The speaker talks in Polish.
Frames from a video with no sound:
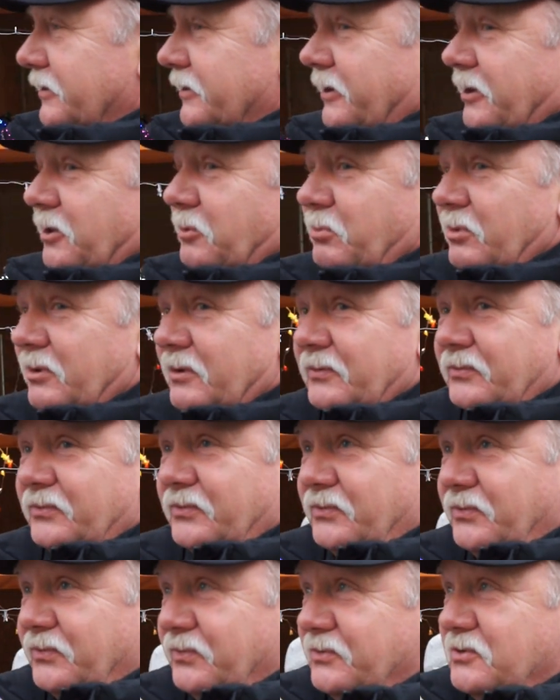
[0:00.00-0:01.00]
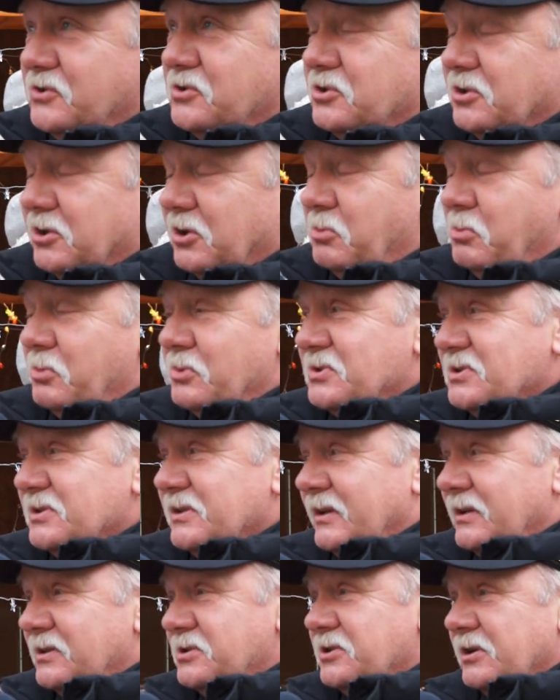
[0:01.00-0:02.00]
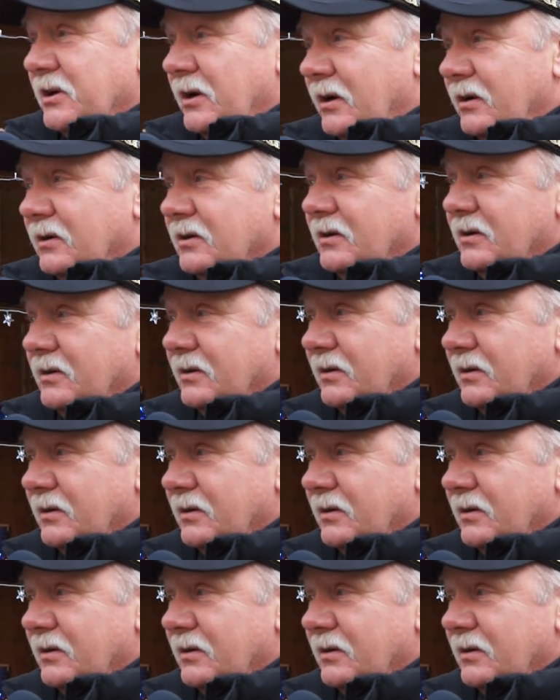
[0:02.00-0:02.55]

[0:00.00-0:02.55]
ryby w trzech postaciach.